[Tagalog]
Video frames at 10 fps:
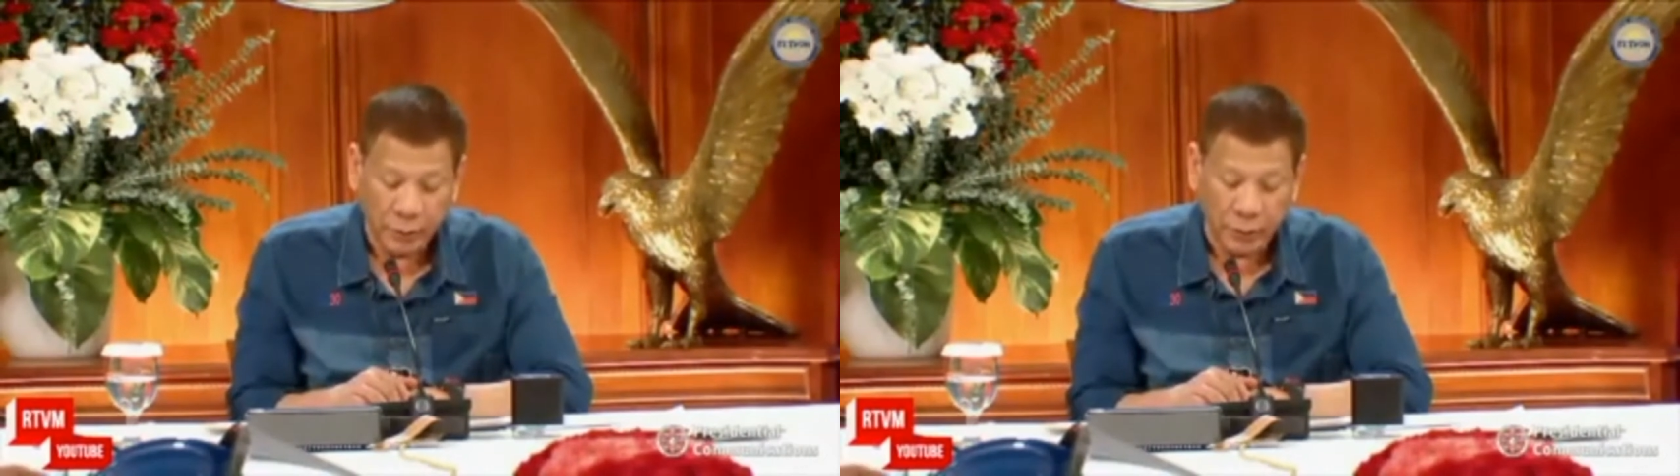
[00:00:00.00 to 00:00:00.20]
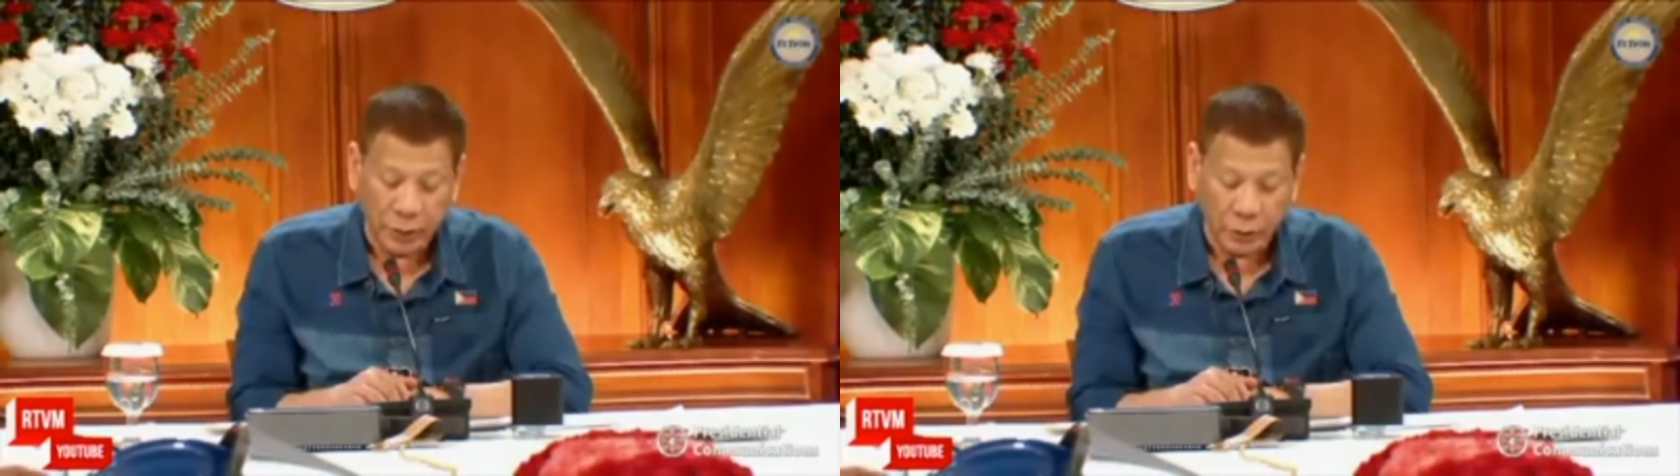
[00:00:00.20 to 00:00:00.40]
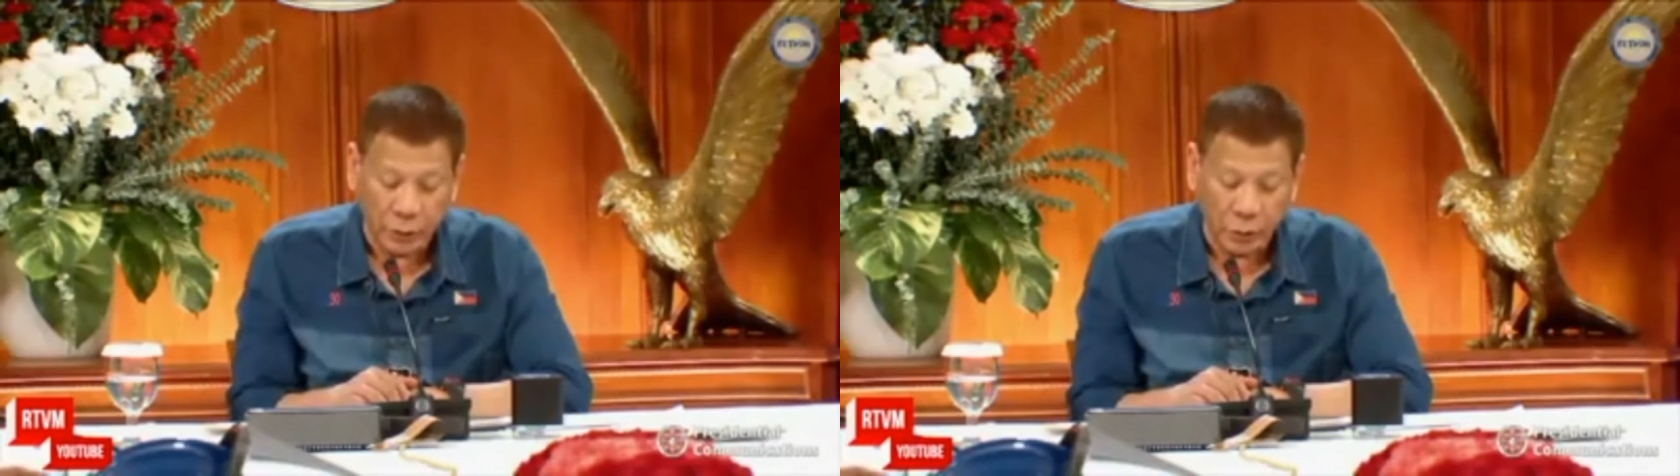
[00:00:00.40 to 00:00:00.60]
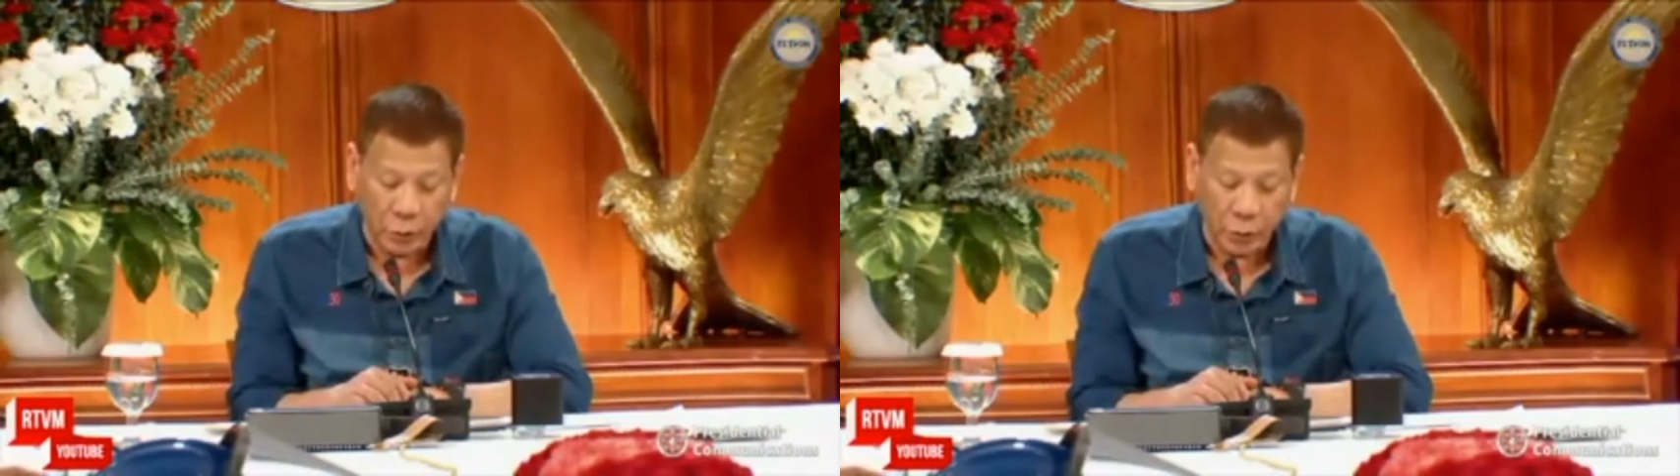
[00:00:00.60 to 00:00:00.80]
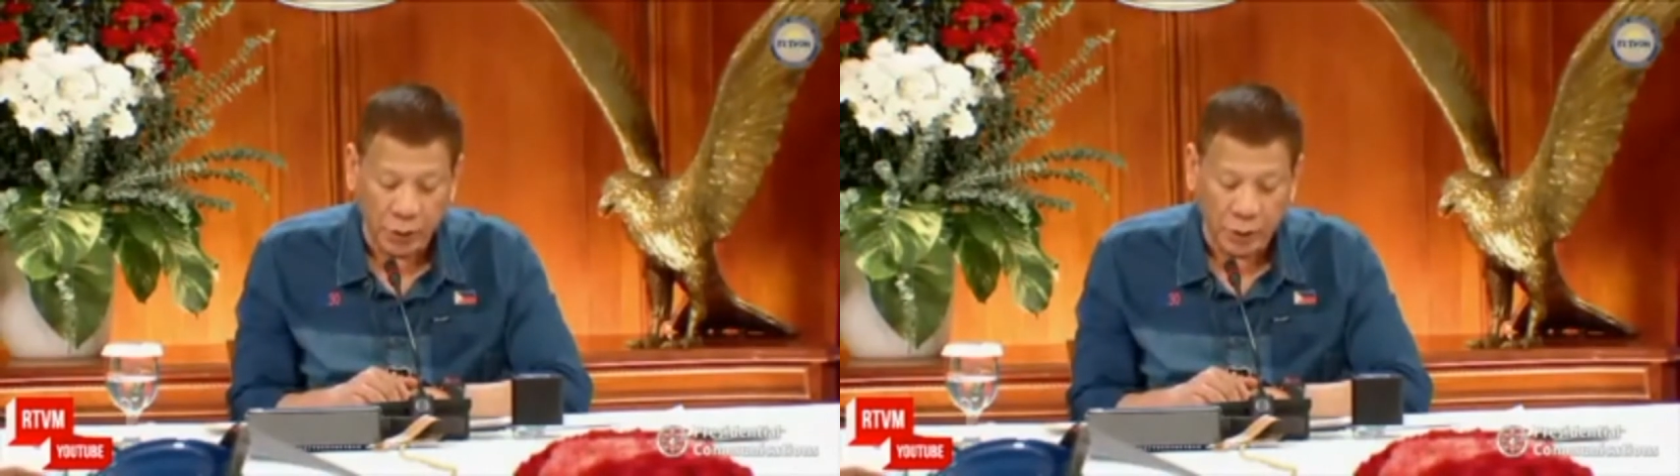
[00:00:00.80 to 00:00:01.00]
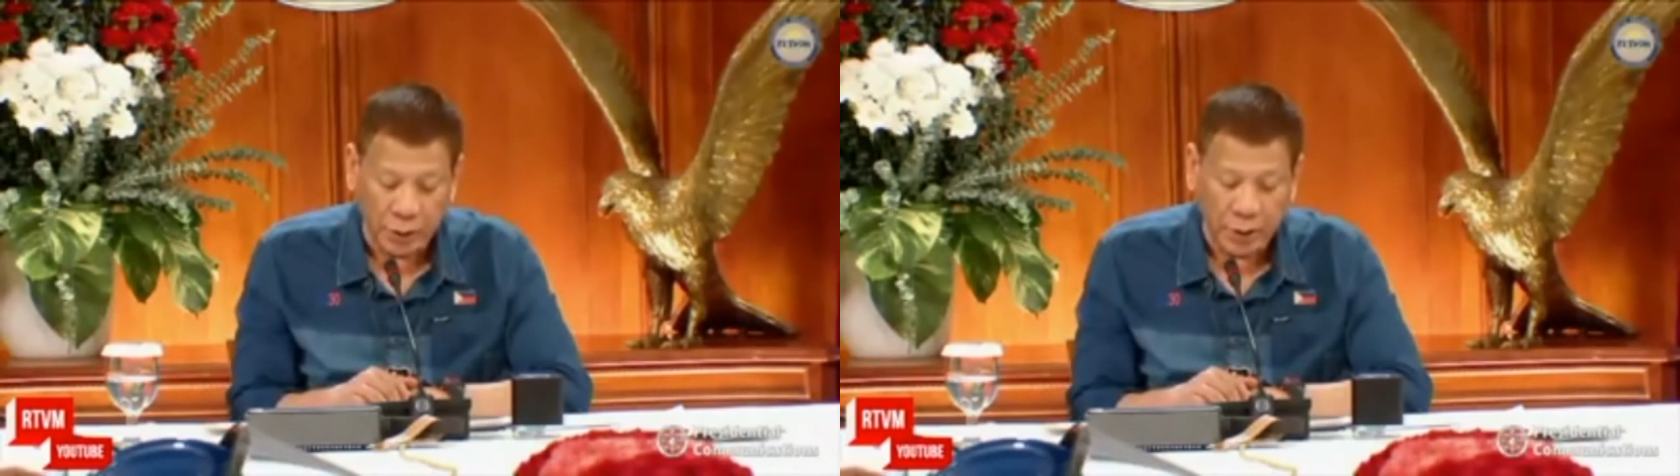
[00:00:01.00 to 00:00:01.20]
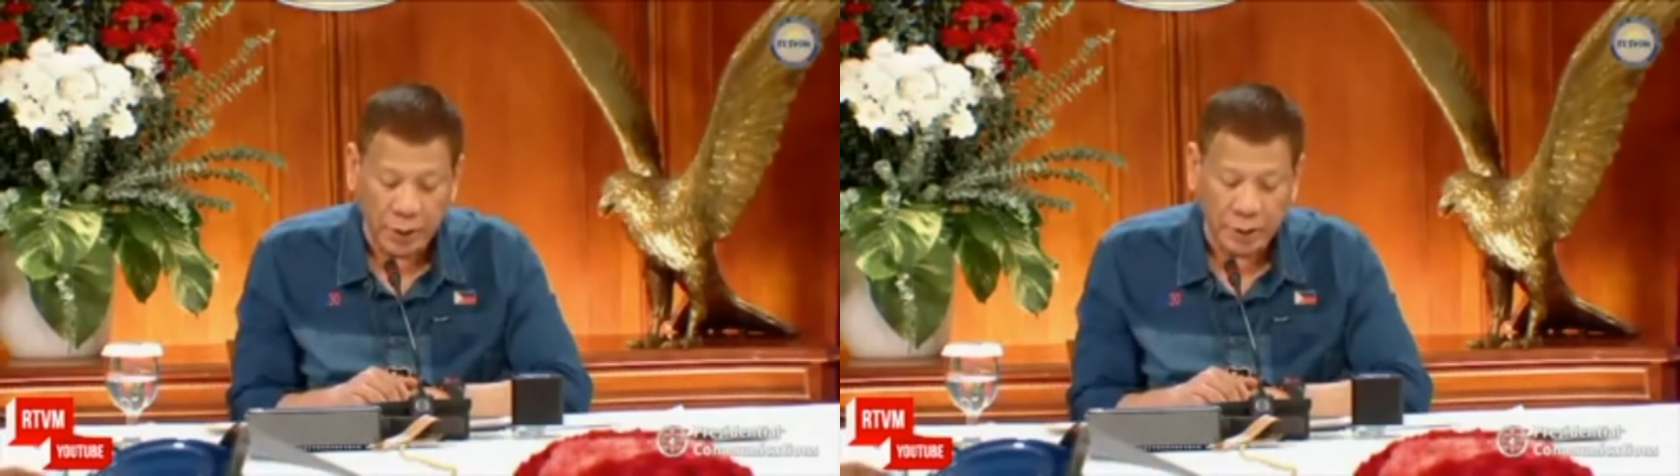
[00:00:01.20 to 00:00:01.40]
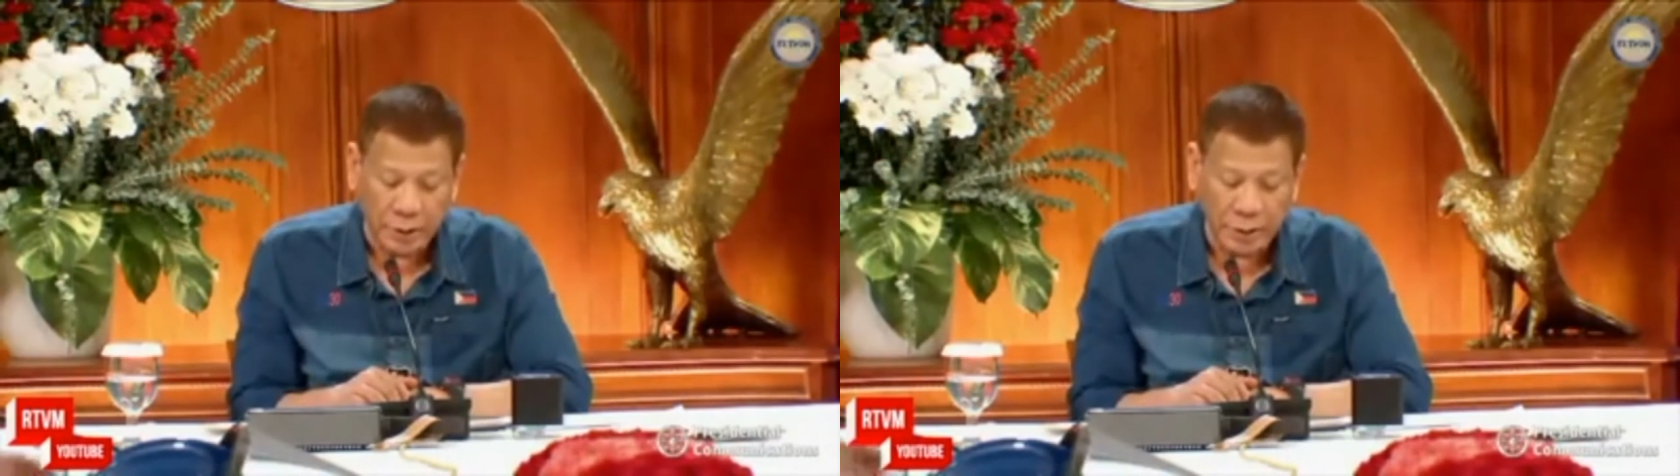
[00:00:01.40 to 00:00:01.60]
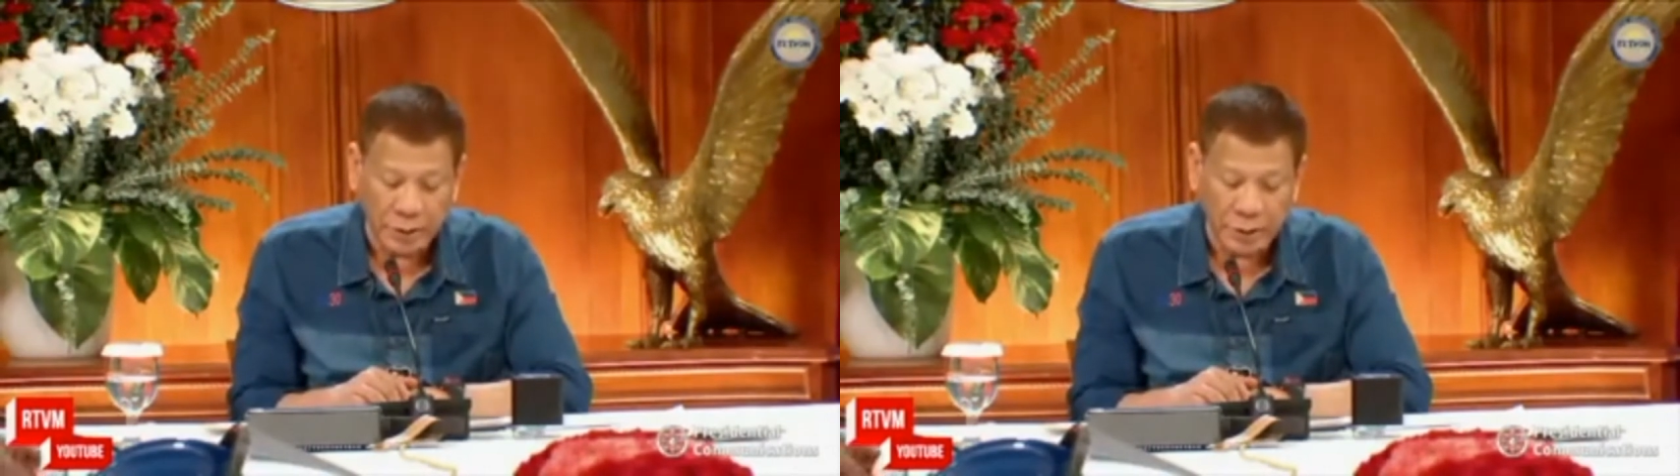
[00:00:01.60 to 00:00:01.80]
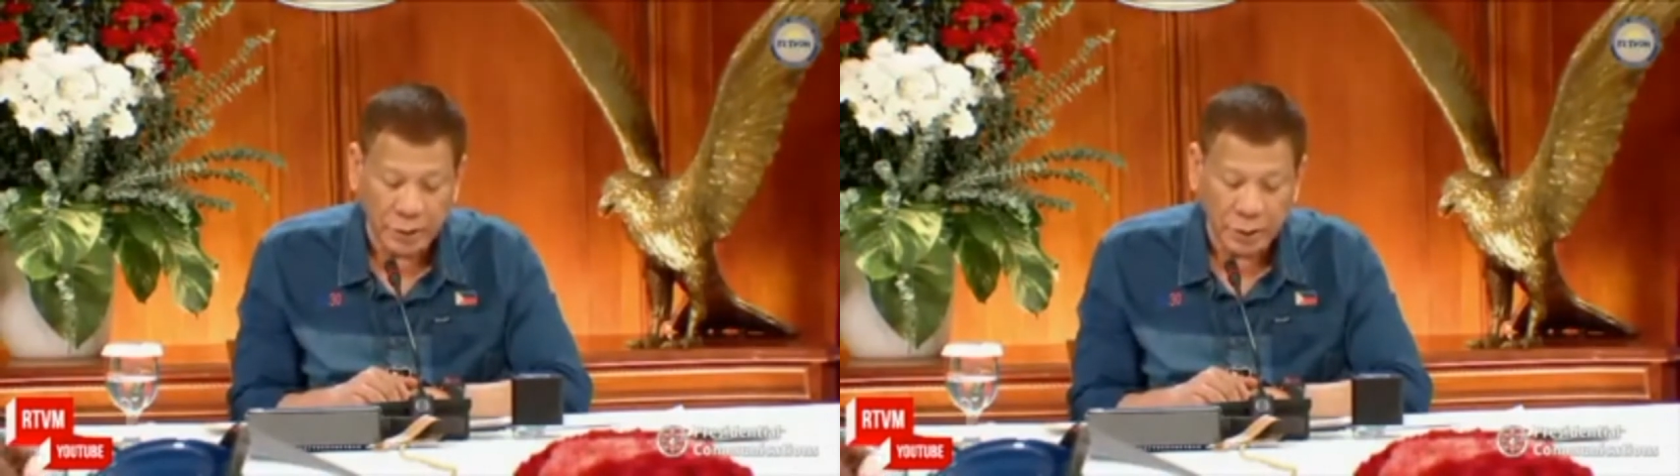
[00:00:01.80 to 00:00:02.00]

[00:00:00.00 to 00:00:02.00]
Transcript: for a two-week enhanced